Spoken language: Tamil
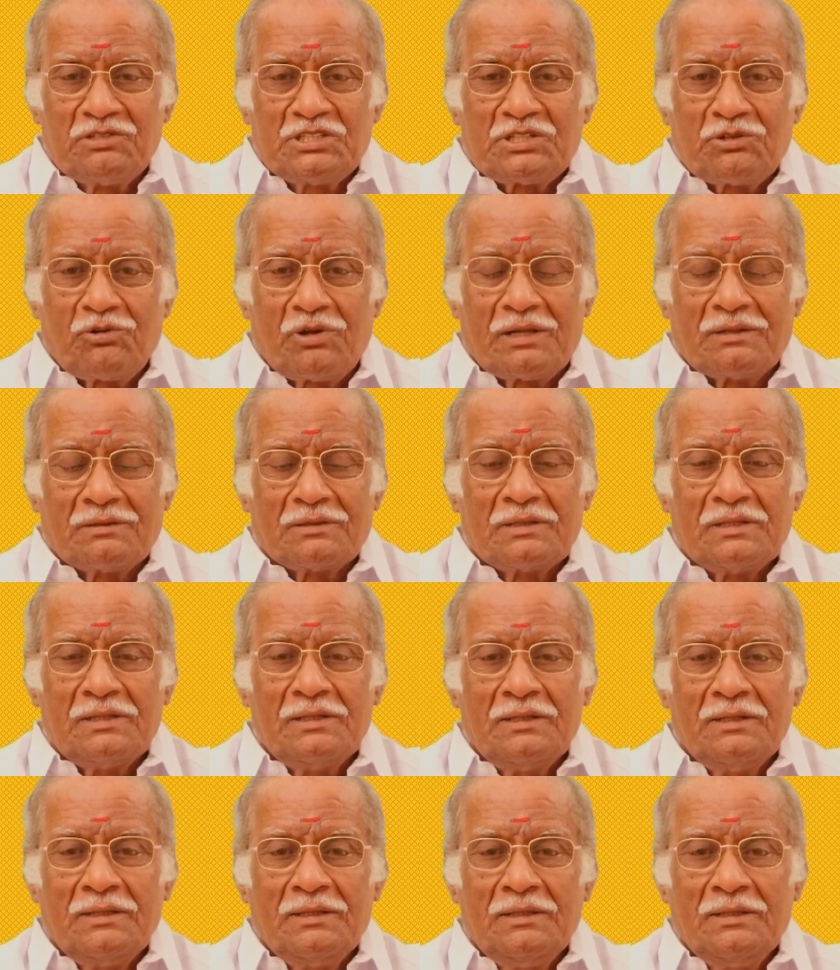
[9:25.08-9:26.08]
வச்சுருவார்
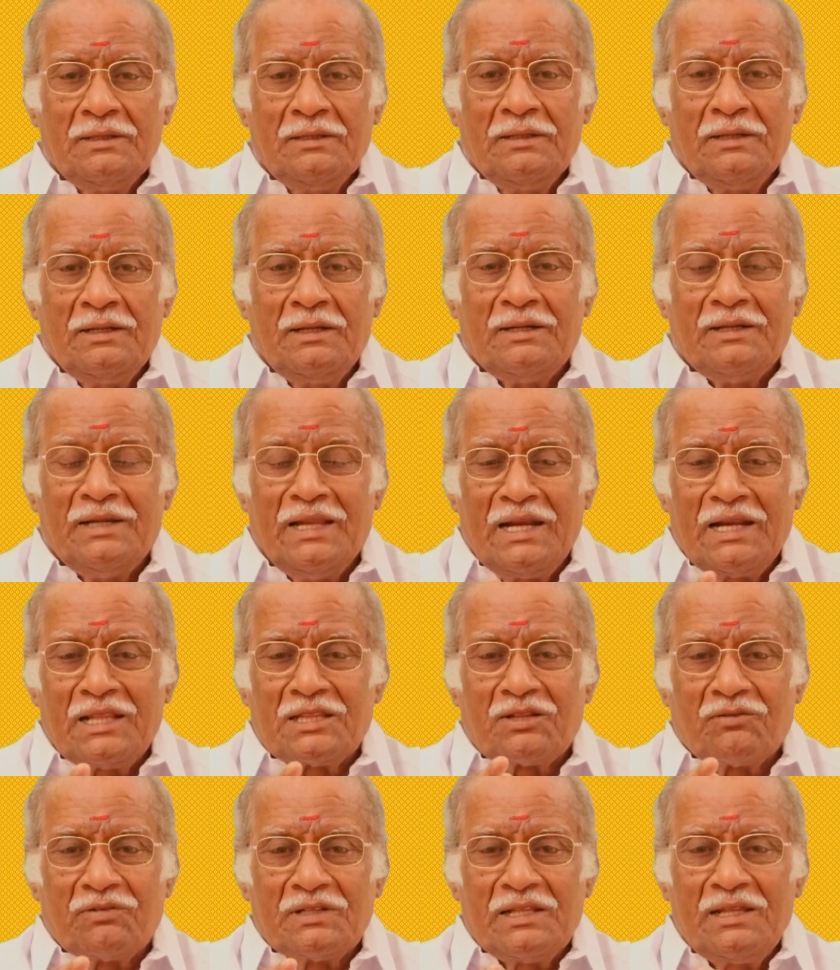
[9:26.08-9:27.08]

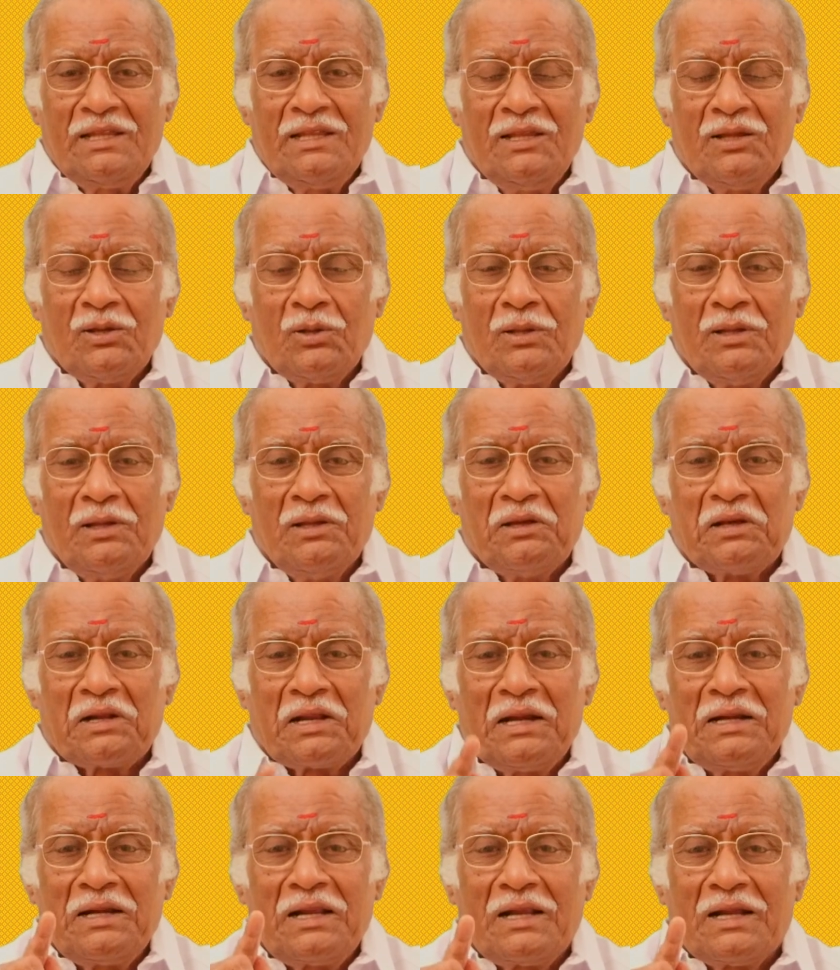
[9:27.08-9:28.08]
நீளத்தை வந்து
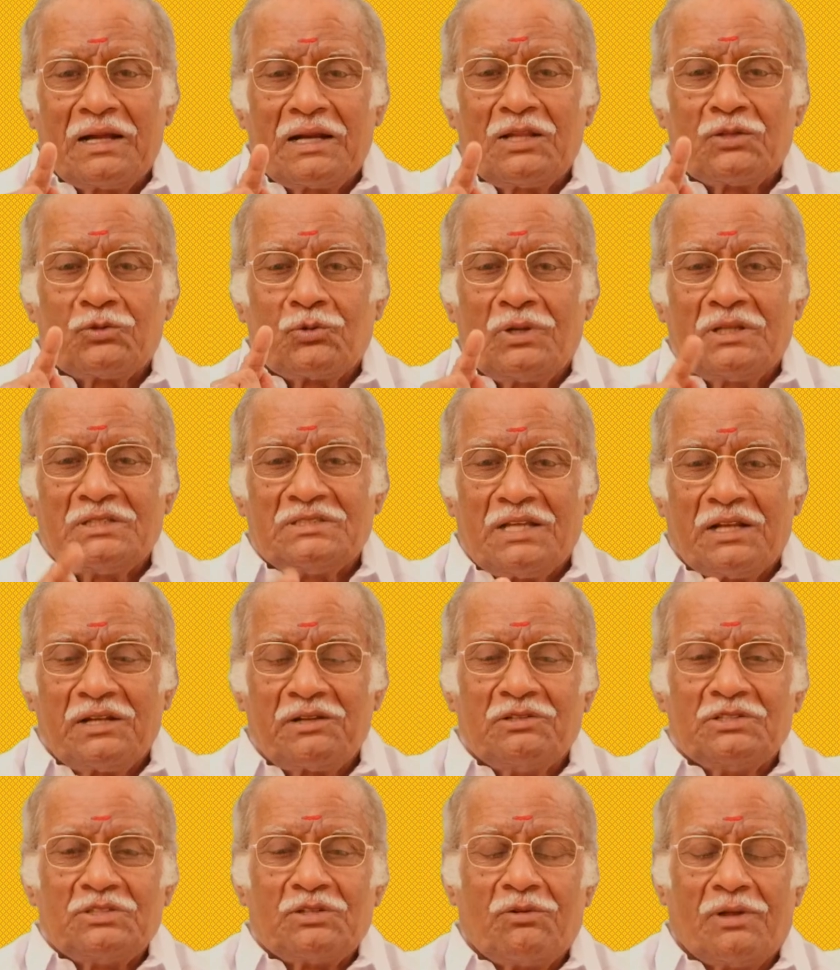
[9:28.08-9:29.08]
ரெண்டரை அங்கலத்துக்குள்ள செருக்க
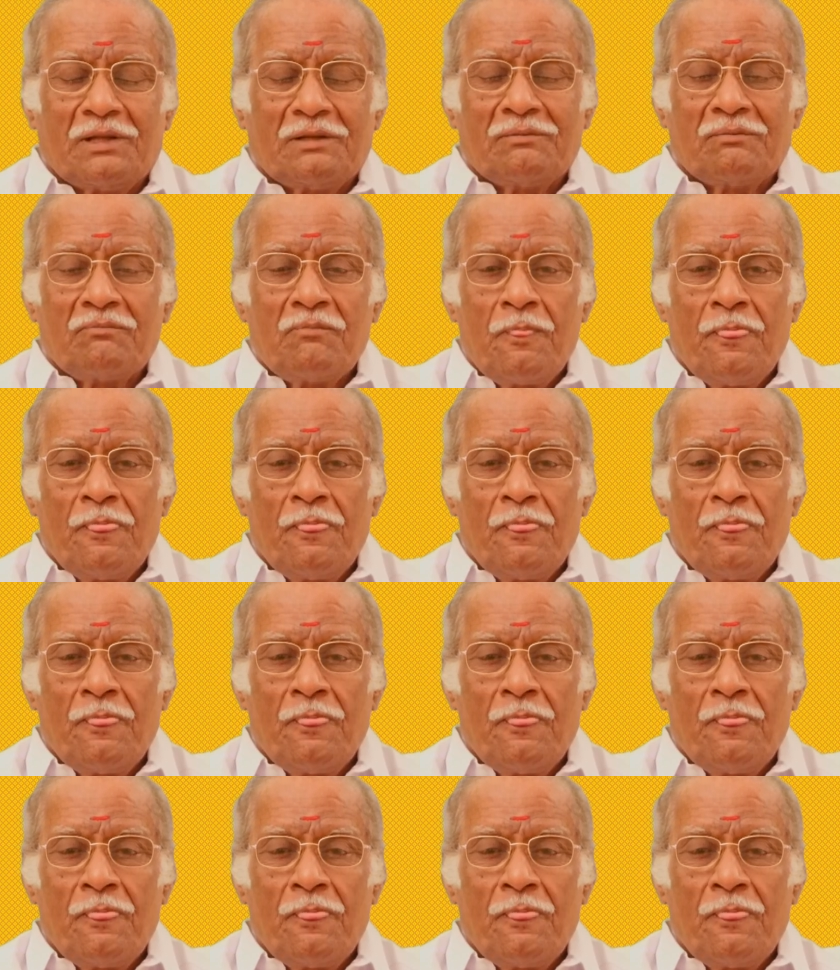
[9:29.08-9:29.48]
வச்சுருவாங்க